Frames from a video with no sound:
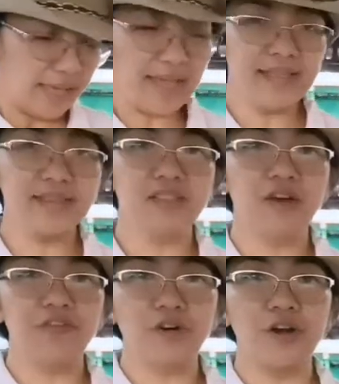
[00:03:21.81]
And
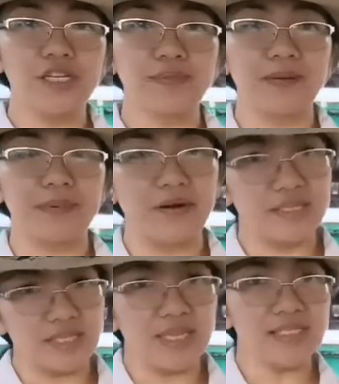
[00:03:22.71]
of course, pag
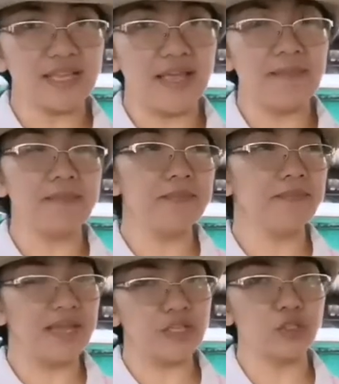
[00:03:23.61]
parasitism,
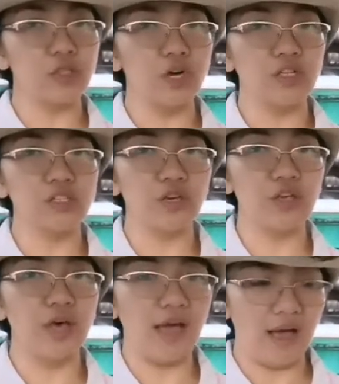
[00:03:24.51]
make sure
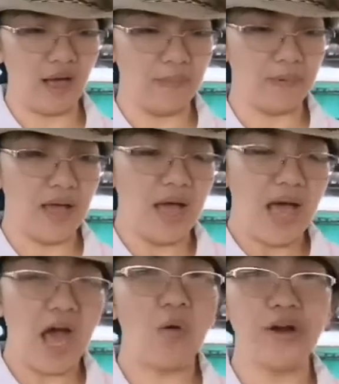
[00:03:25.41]
also um,
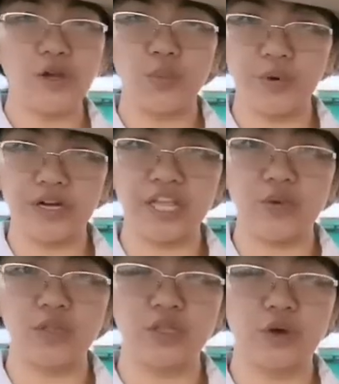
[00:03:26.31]
how are you
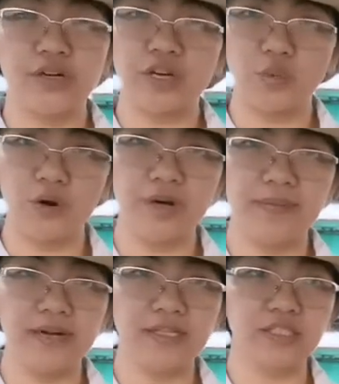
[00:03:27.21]
working with your
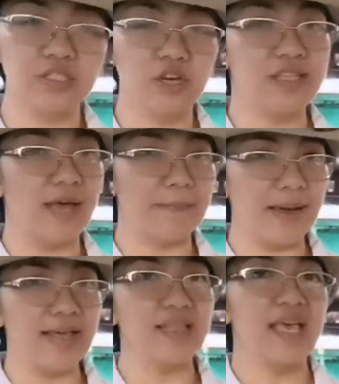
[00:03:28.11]
dewormers. No?
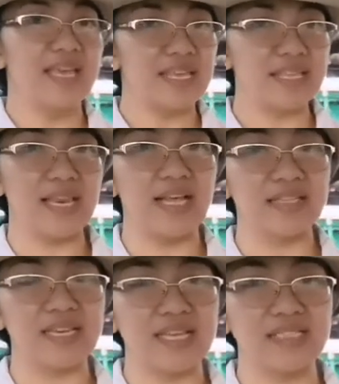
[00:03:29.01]
Dapat, hindi
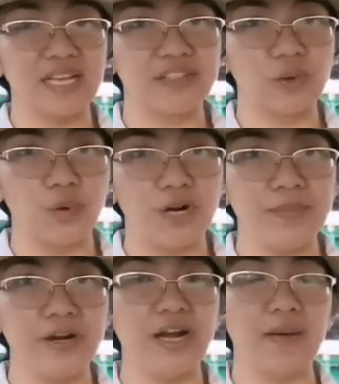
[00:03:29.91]
lang din isang
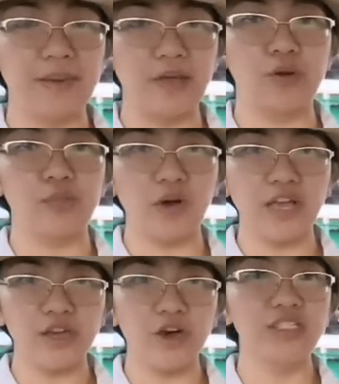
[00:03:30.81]
dewormer ang meron po
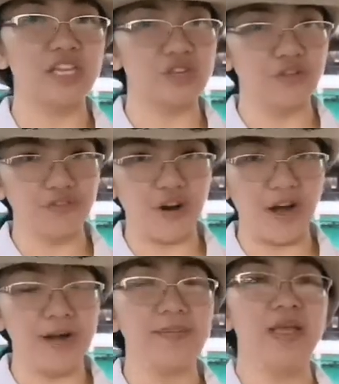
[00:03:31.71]
kayo sa inyong
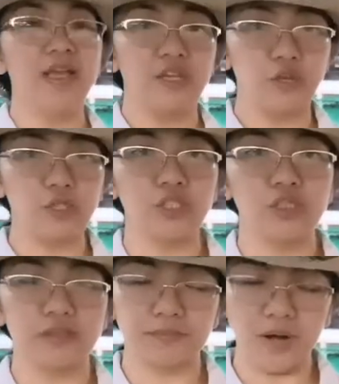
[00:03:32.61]
farm. You should
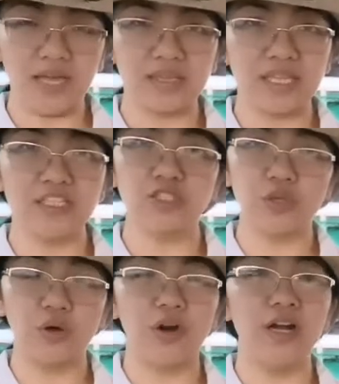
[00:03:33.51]
practice
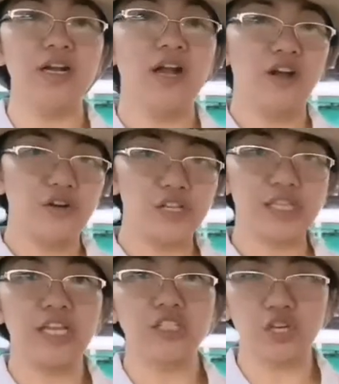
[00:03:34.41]
your
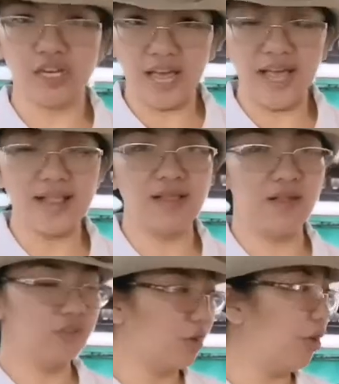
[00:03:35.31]
rotational,
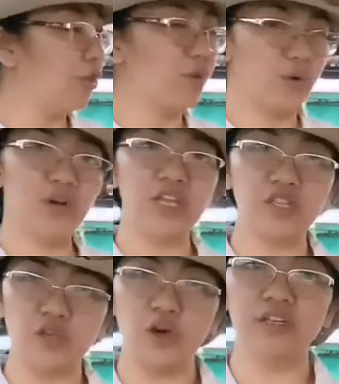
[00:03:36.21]
no? yung
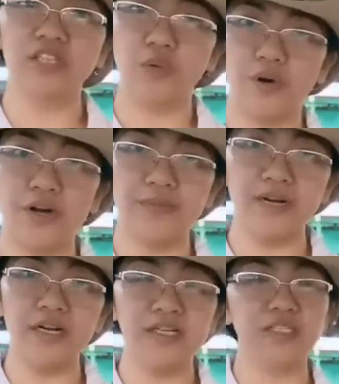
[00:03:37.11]
inyong
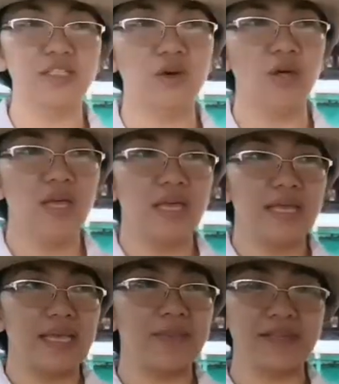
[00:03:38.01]
dewormers. So,
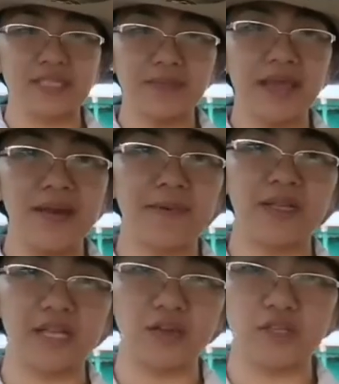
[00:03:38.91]
ibig sabihin,
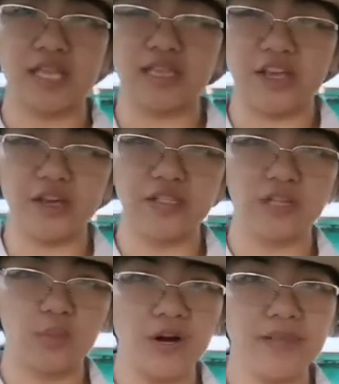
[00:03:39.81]
pag nag-rotate kayo ng
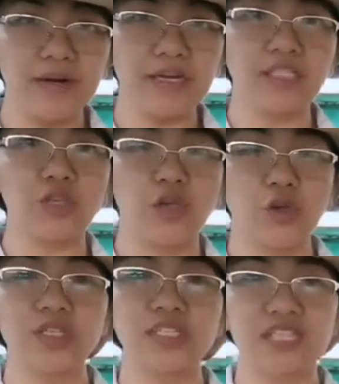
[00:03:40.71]
dewormers,
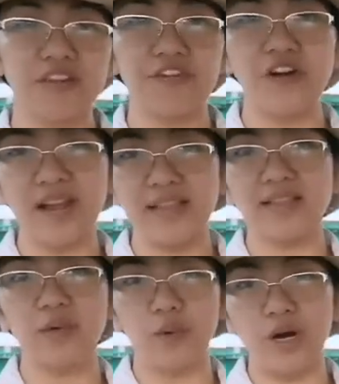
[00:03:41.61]
you use different
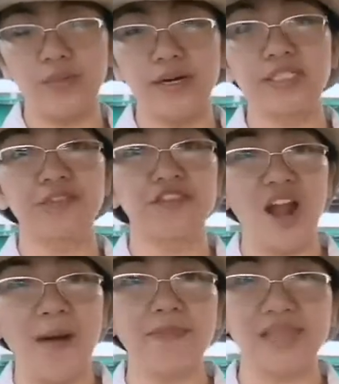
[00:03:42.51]
dewormers
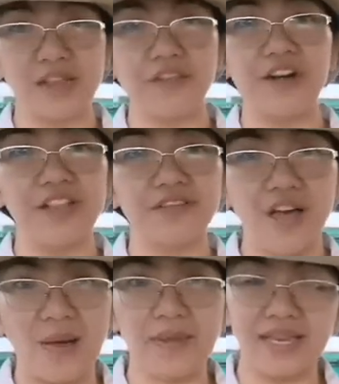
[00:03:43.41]
from different
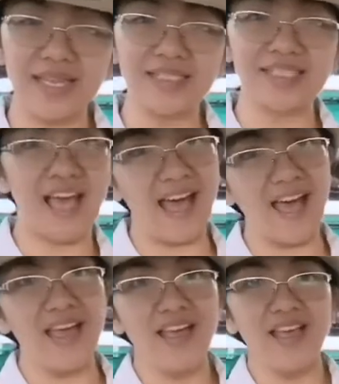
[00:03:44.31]
families, ha?